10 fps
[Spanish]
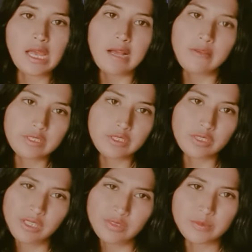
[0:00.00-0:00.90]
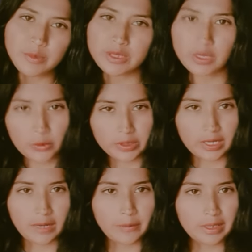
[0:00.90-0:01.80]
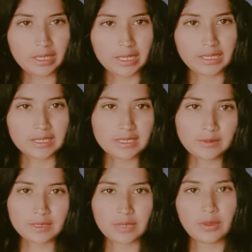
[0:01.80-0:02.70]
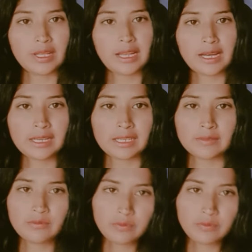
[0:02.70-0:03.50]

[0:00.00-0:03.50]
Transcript: Aficionado explota contra el América y el Chivas de Guadalajara,